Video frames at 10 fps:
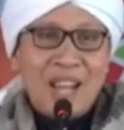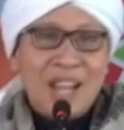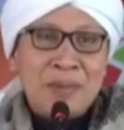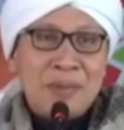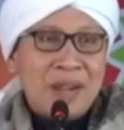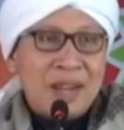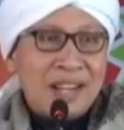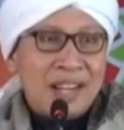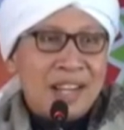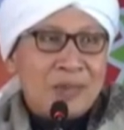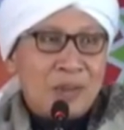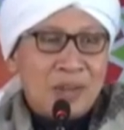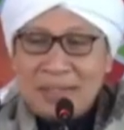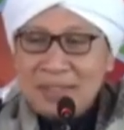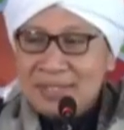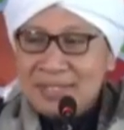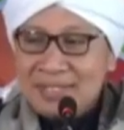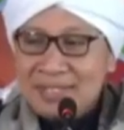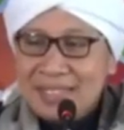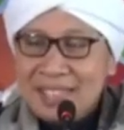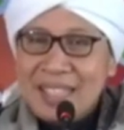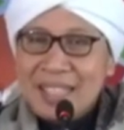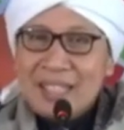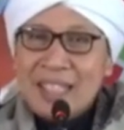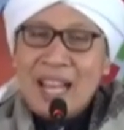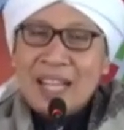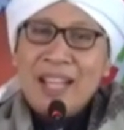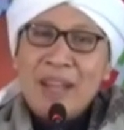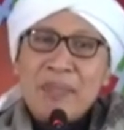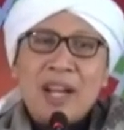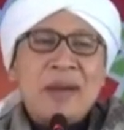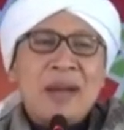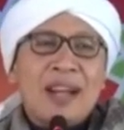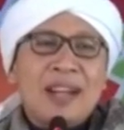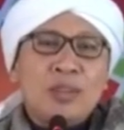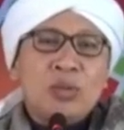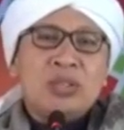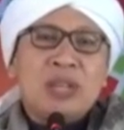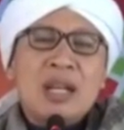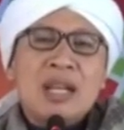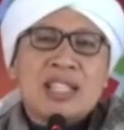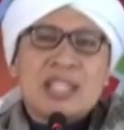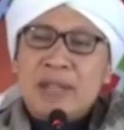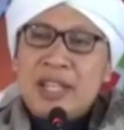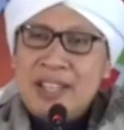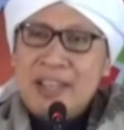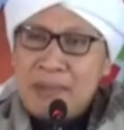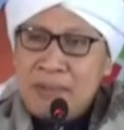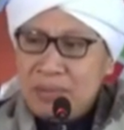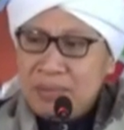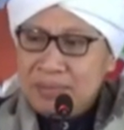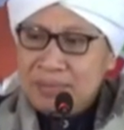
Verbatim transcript: Ada yang membangkang, ada yang menolak. Artinya apa? Kebenaran itu jelas bagi siapapun.